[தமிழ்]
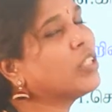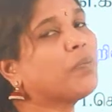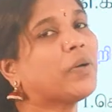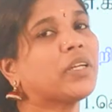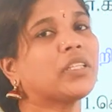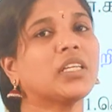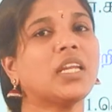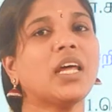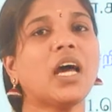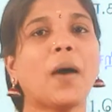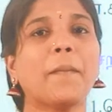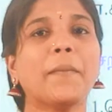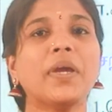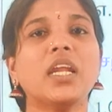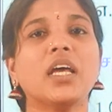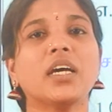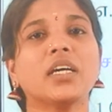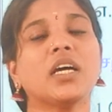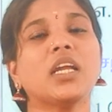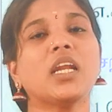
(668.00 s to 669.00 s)
வந்து பார்த்தீங்கன்னா
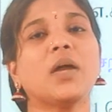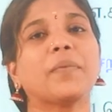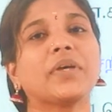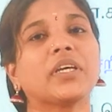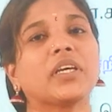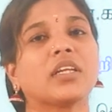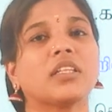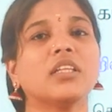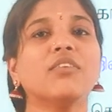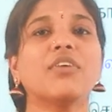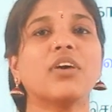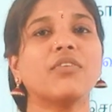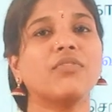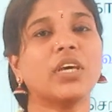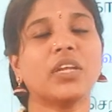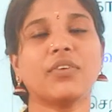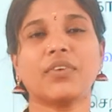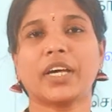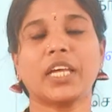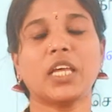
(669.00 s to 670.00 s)
அமிலங்கள் அப்படிங்கிறத
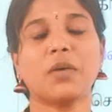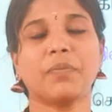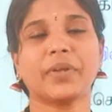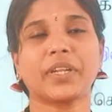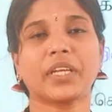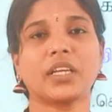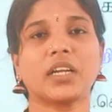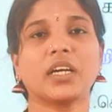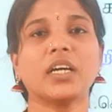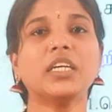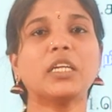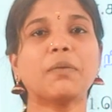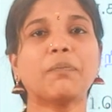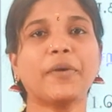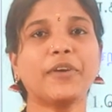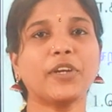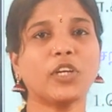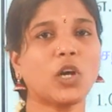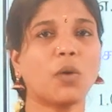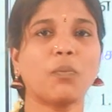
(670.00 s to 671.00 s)
வெவ்வேறு வகையாக பிரிக்கிறாங்க
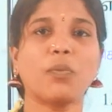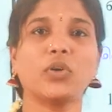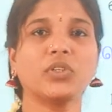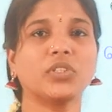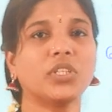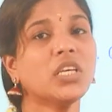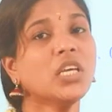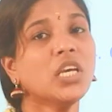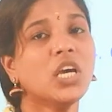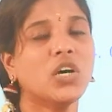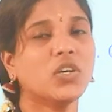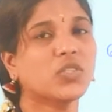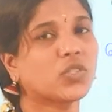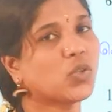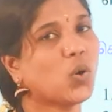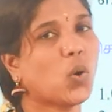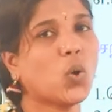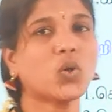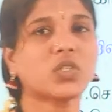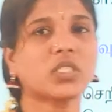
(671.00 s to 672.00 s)
டிபெண்டிங் அப்பான் தி
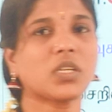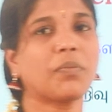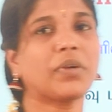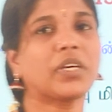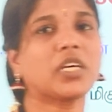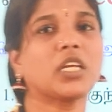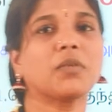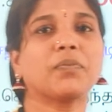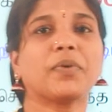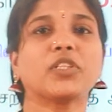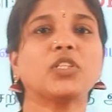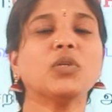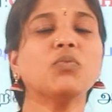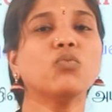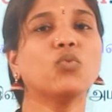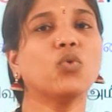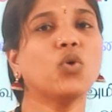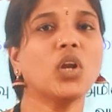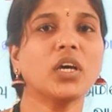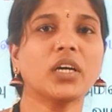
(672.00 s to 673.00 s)
சோர்ஸ் அப்படிங்கிறத
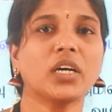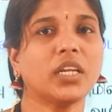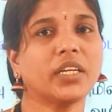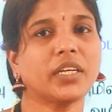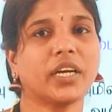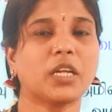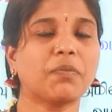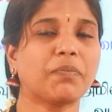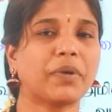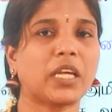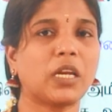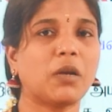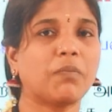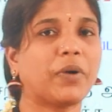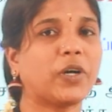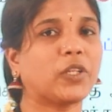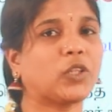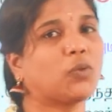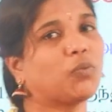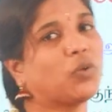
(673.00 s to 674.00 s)
பார்த்தோம் மூலங்களின்
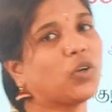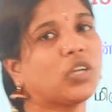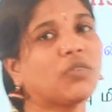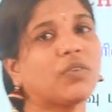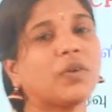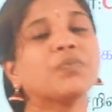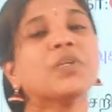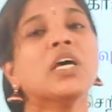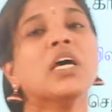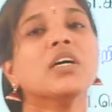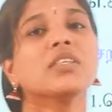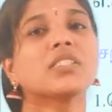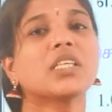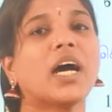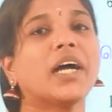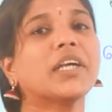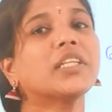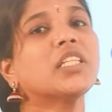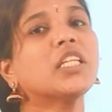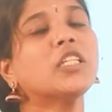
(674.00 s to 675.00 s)
அடிப்படையில் பார்த்தோம் ஓகேவா ஸோ
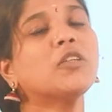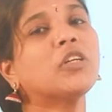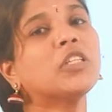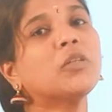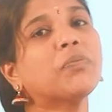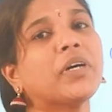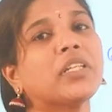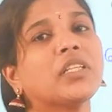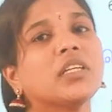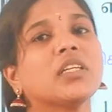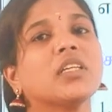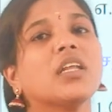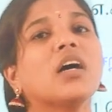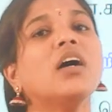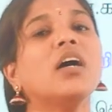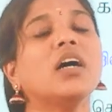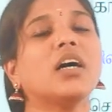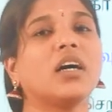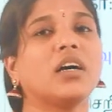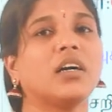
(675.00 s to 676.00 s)
அடுத்தது வந்து
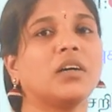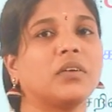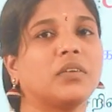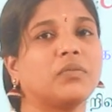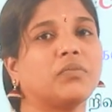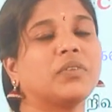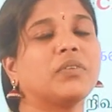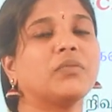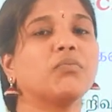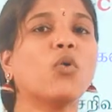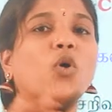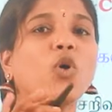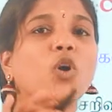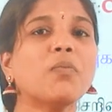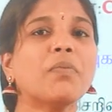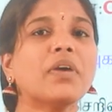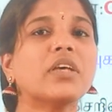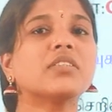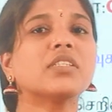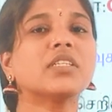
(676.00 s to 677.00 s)
பார்த்தீங்கன்னா
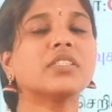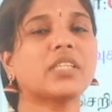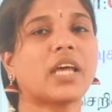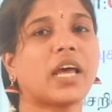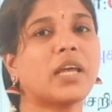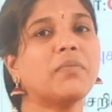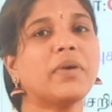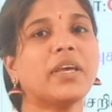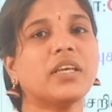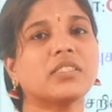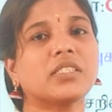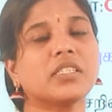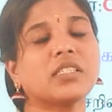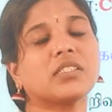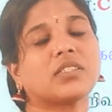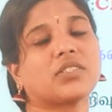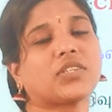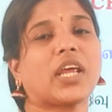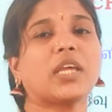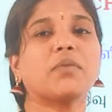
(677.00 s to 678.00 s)
மோனோபேசிக்
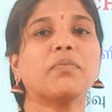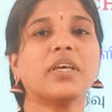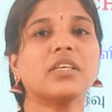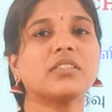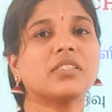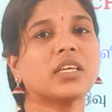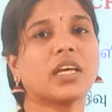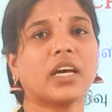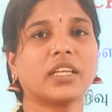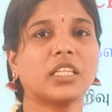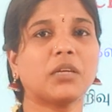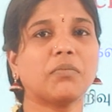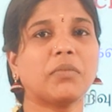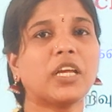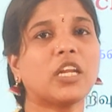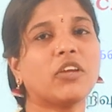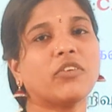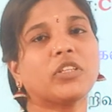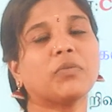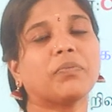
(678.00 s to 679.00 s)
டைபேசிக் ட்ரைபேசிக் அந்த
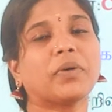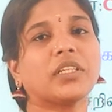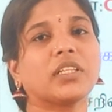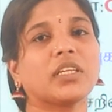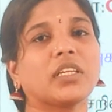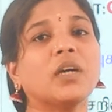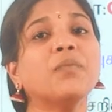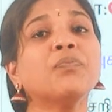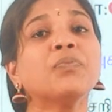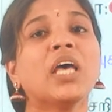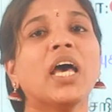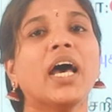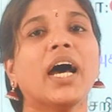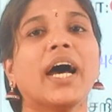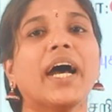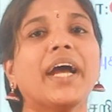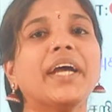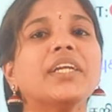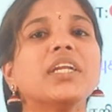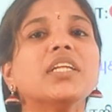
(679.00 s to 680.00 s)
மாதிரி வந்து பார்த்தீங்கன்னா
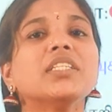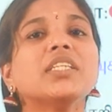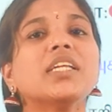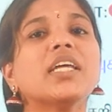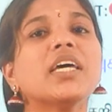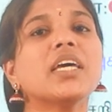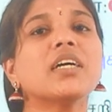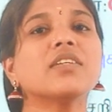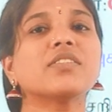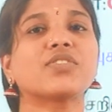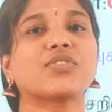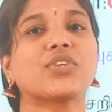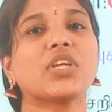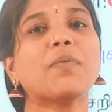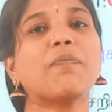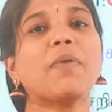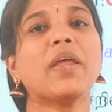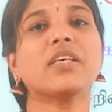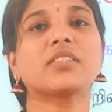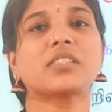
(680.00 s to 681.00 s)
ஹைட்ரஜன் அயான்ஸ்
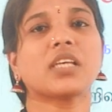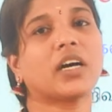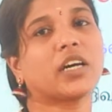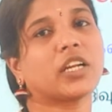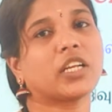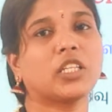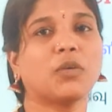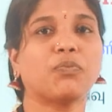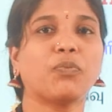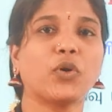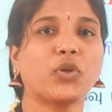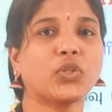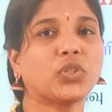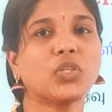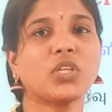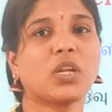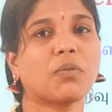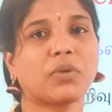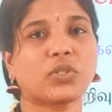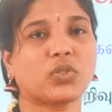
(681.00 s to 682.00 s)
ரீப்ளேஸ் ஆகிறத
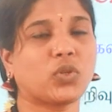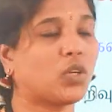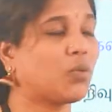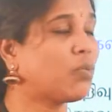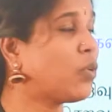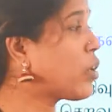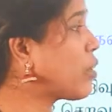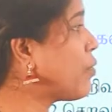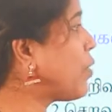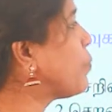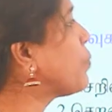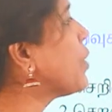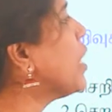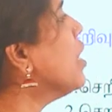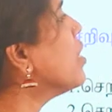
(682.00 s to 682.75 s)
பொறுத்து நம்ம சொன்னோம் ஓகேவா